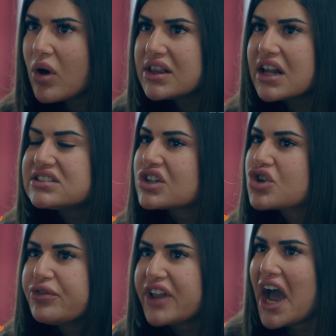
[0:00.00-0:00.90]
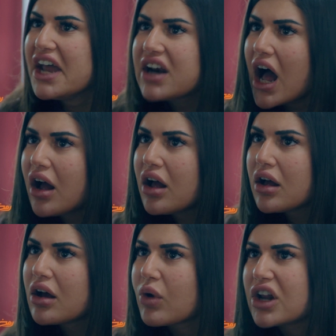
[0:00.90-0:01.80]
هو انت لسه شفت عره
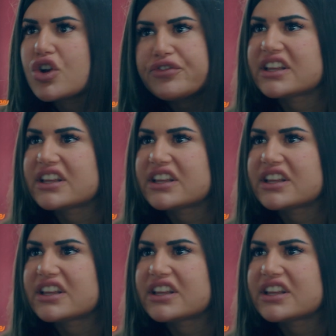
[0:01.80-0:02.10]
ولا شفت